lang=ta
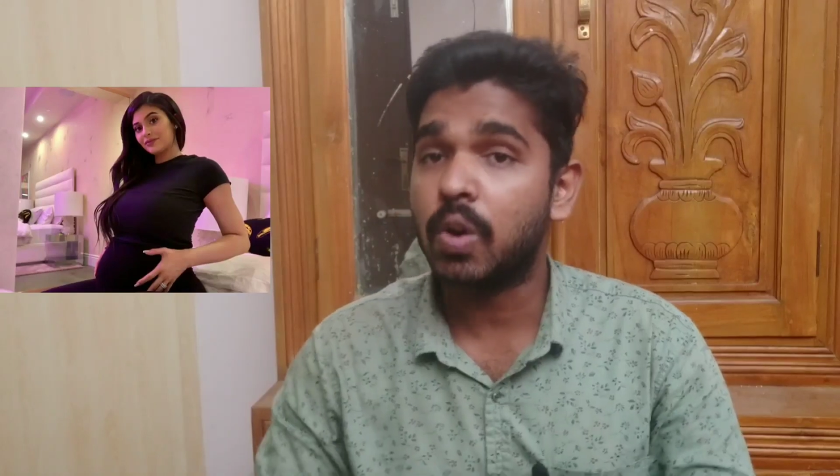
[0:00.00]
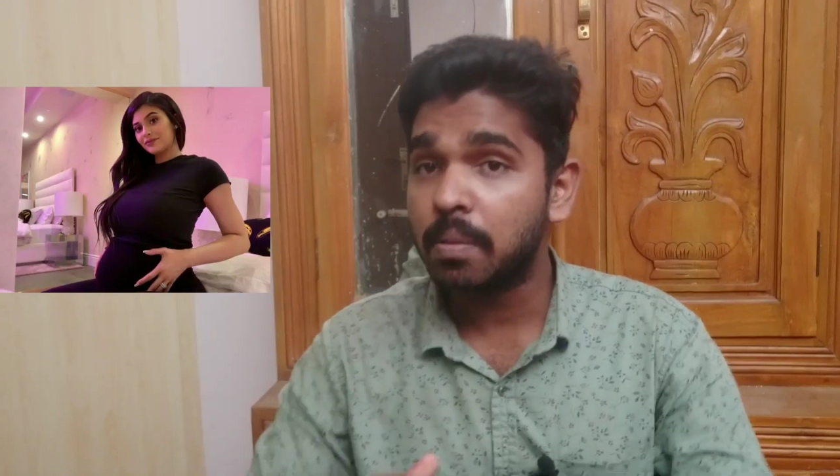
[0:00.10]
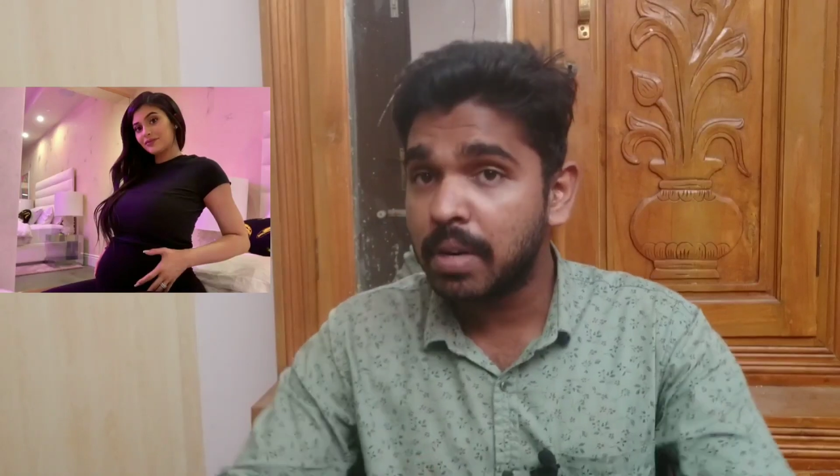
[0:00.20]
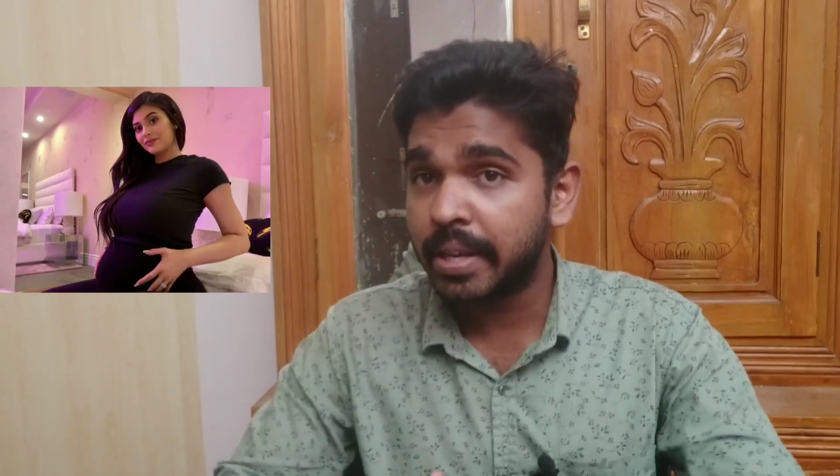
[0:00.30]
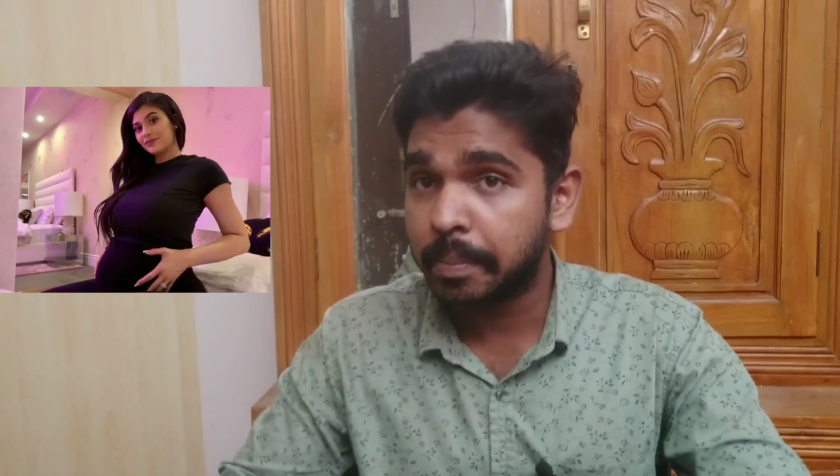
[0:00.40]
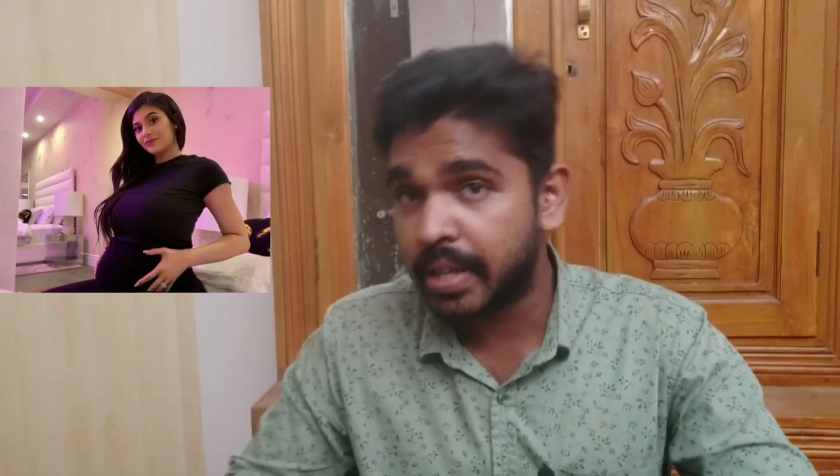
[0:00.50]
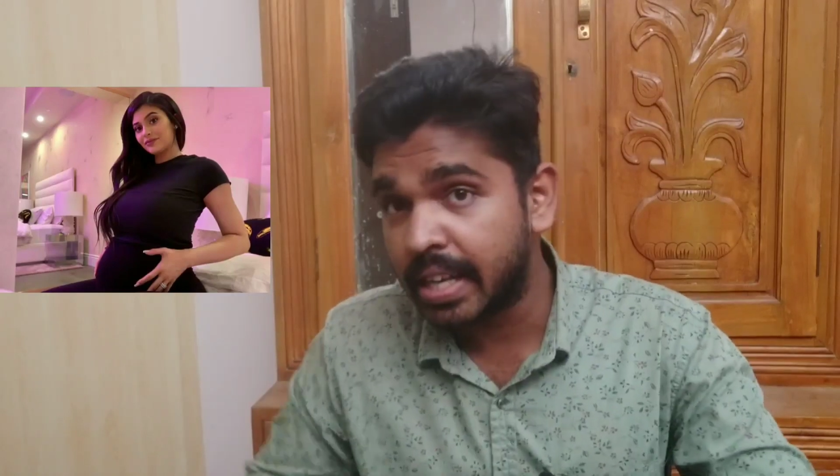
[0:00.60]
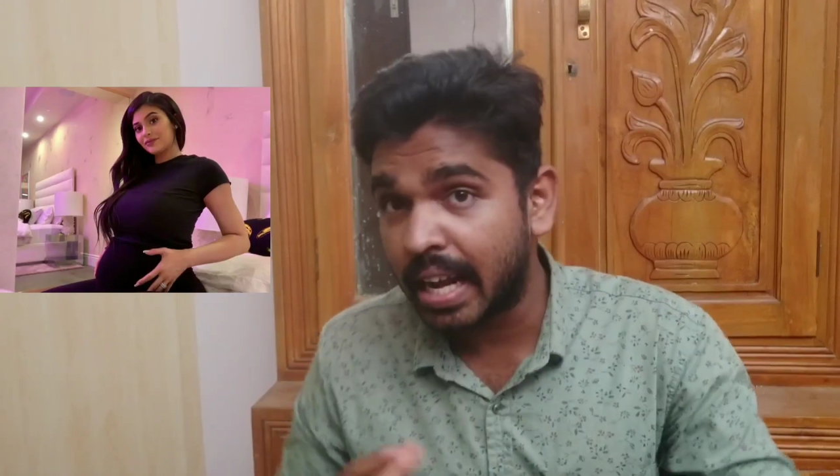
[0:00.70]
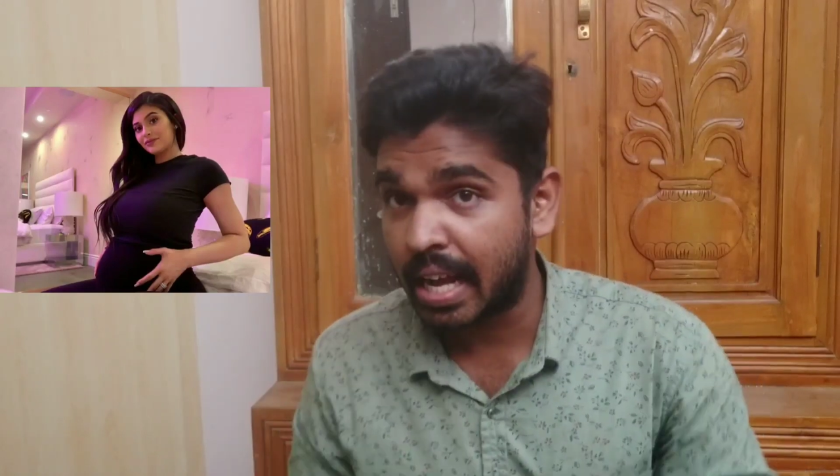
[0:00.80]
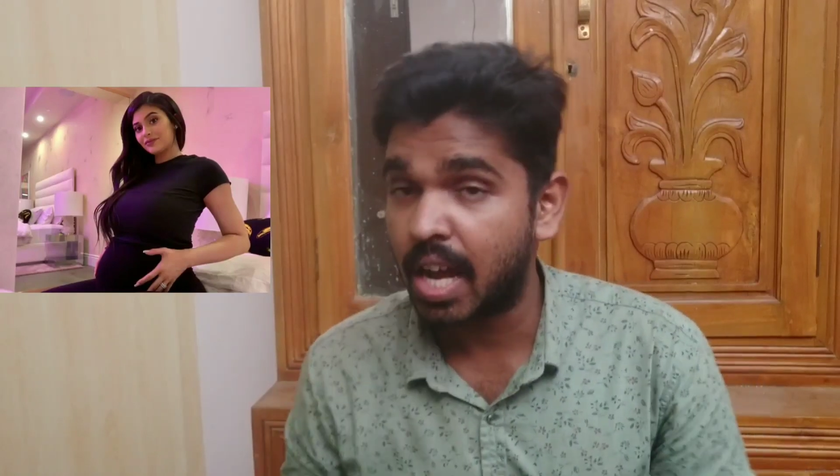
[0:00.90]
உடம்புல
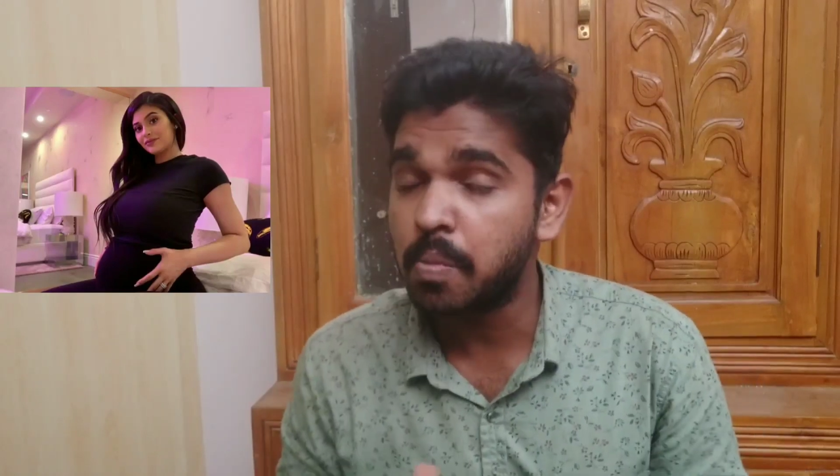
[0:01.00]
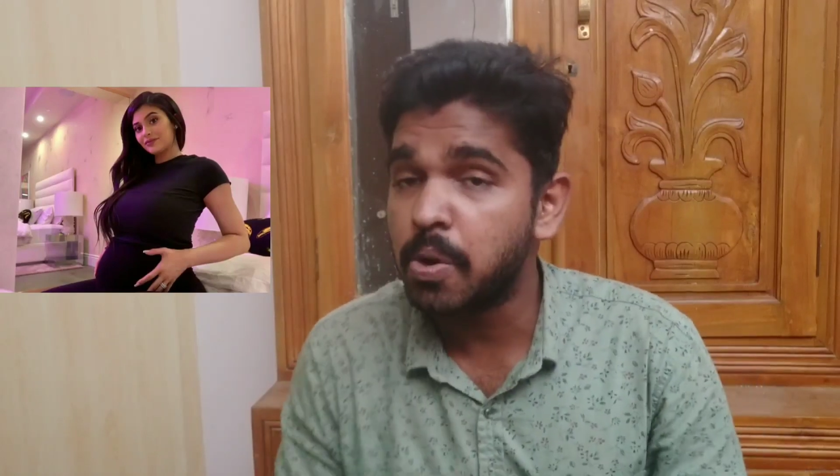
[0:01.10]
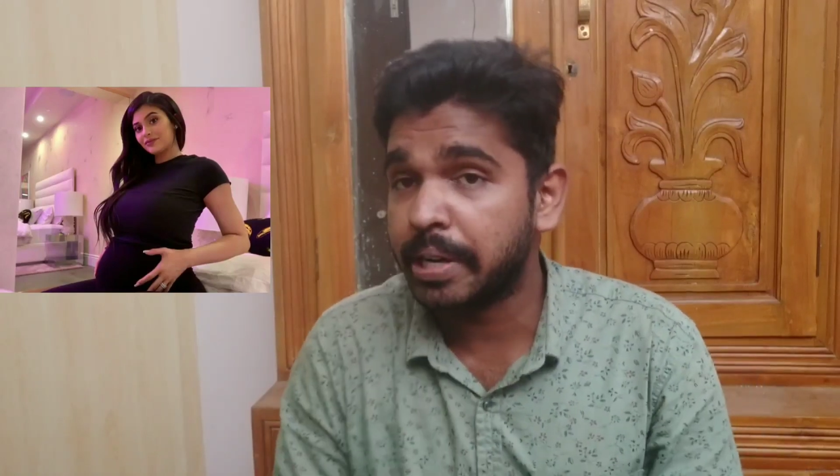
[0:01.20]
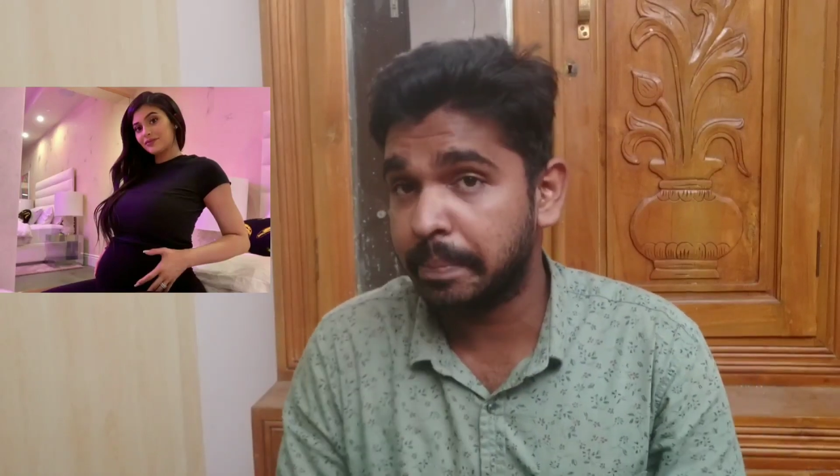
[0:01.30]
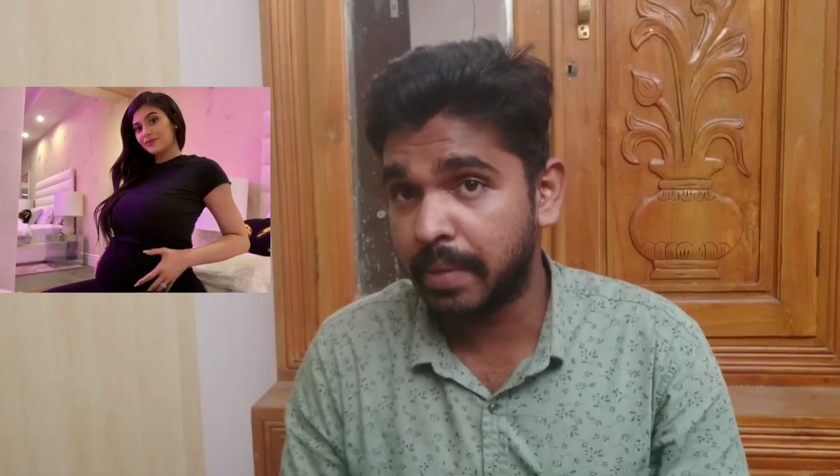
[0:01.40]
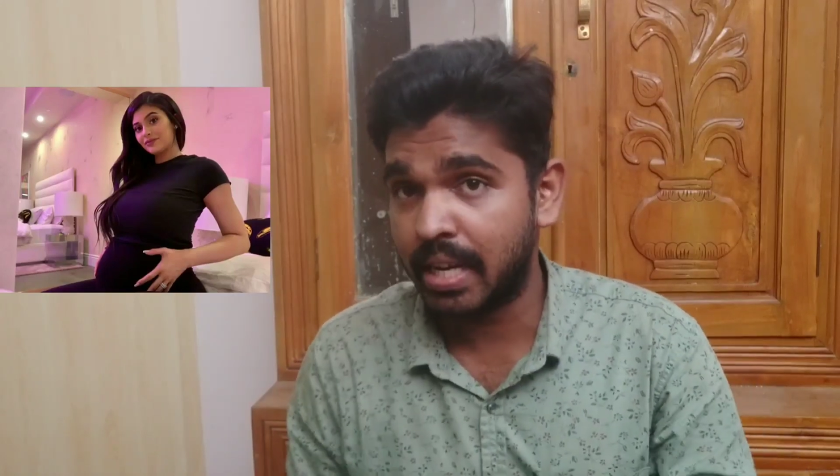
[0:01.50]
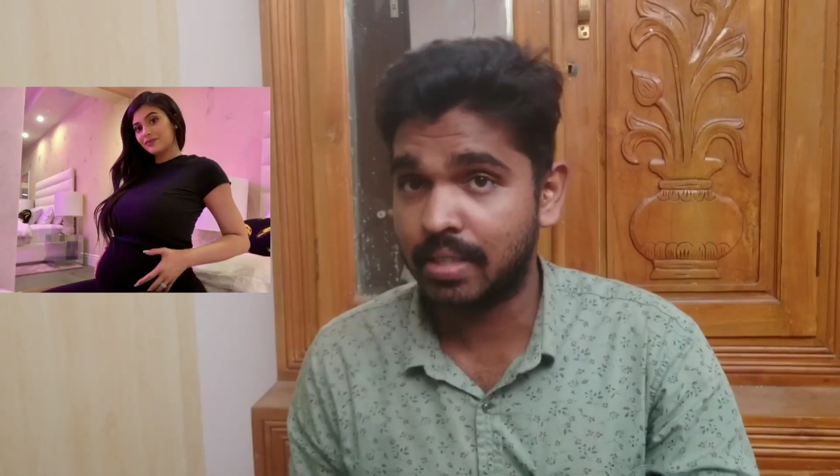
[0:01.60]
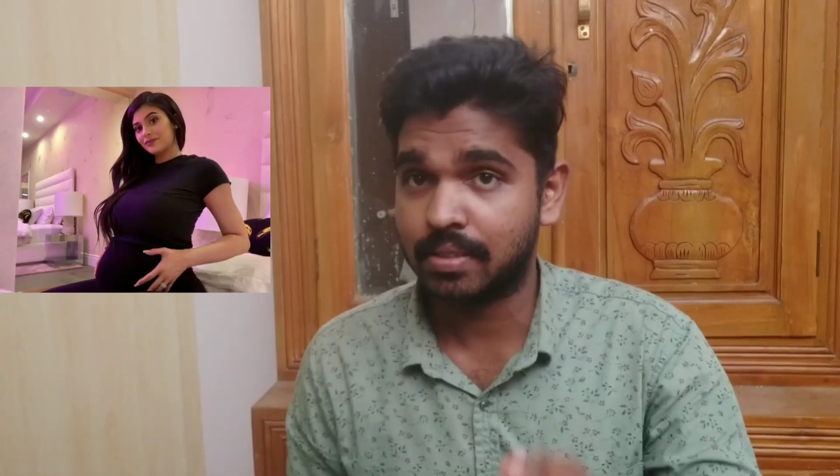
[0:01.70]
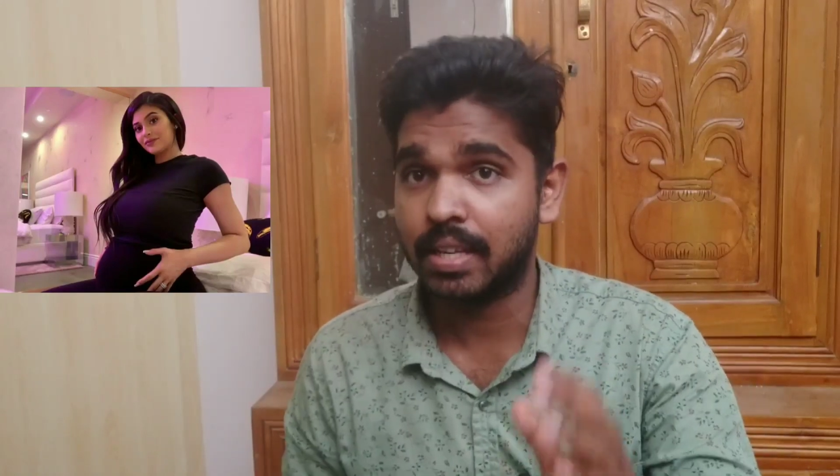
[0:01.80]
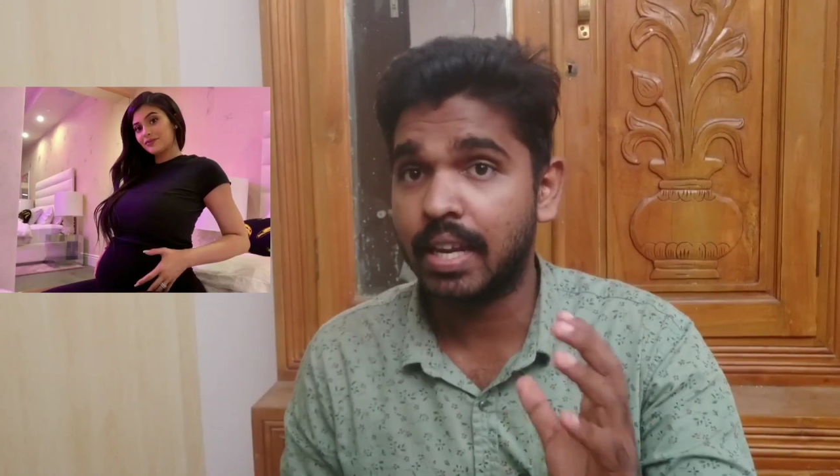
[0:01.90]
ஏற்படுகிற ஹார்மோன்
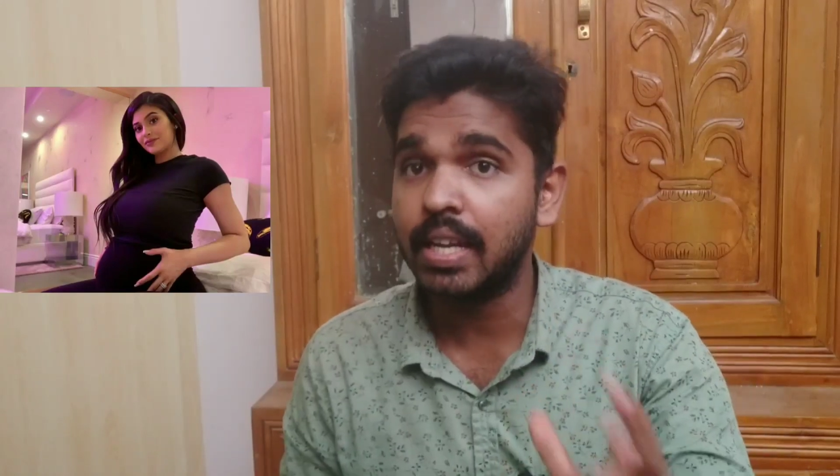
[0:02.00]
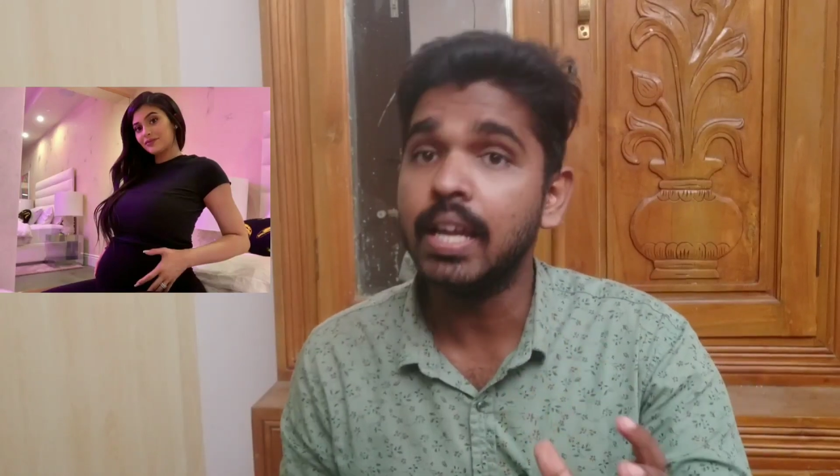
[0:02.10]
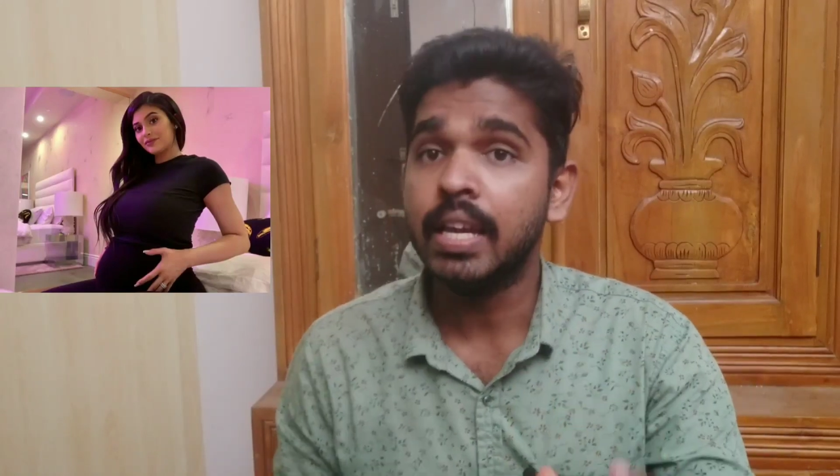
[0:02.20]
இம்பேலன்ஸ்னால